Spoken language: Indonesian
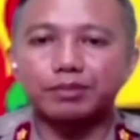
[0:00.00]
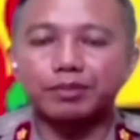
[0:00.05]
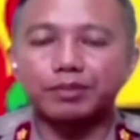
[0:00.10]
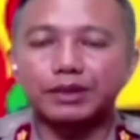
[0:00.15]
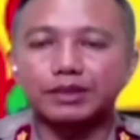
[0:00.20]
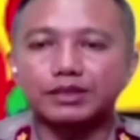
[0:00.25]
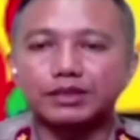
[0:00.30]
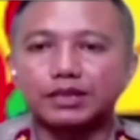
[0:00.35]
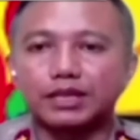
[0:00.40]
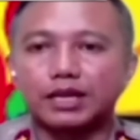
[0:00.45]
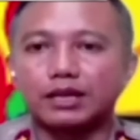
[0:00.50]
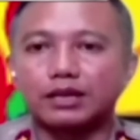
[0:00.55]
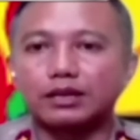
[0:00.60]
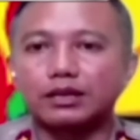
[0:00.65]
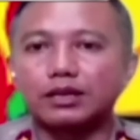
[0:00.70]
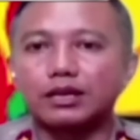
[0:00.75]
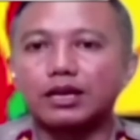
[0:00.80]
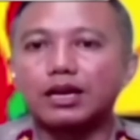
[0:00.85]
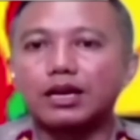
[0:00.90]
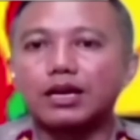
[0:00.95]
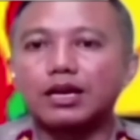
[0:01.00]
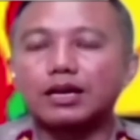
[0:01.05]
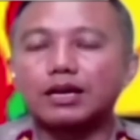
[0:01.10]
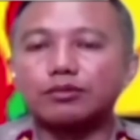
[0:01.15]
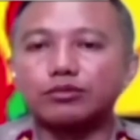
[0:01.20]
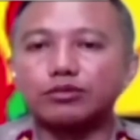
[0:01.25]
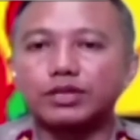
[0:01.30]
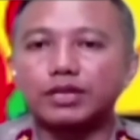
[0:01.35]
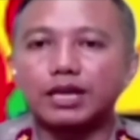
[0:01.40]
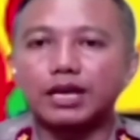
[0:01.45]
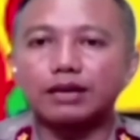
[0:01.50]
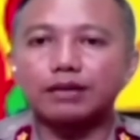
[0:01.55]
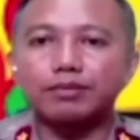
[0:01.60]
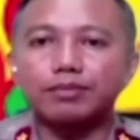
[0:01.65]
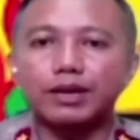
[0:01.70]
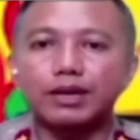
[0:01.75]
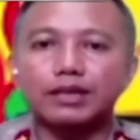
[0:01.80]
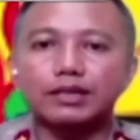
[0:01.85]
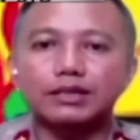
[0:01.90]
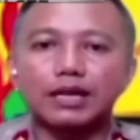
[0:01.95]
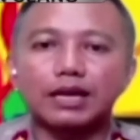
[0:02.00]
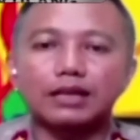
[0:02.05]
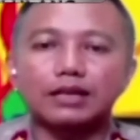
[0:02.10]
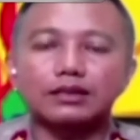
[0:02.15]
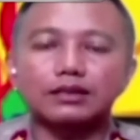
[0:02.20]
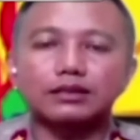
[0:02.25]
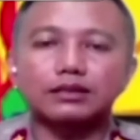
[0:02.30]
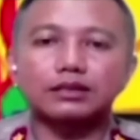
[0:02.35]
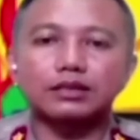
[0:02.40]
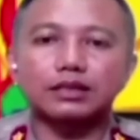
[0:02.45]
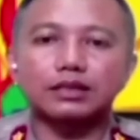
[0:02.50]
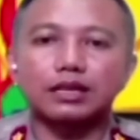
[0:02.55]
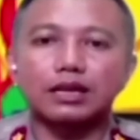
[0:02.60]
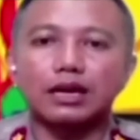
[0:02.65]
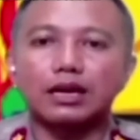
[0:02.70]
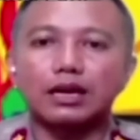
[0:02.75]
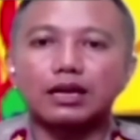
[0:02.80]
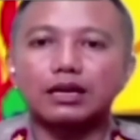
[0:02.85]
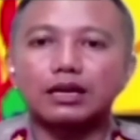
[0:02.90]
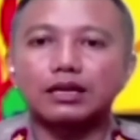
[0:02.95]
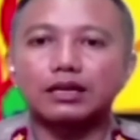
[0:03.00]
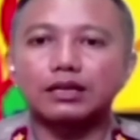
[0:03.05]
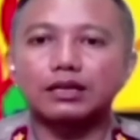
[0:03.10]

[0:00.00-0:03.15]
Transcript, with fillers: pancingan dan saat telah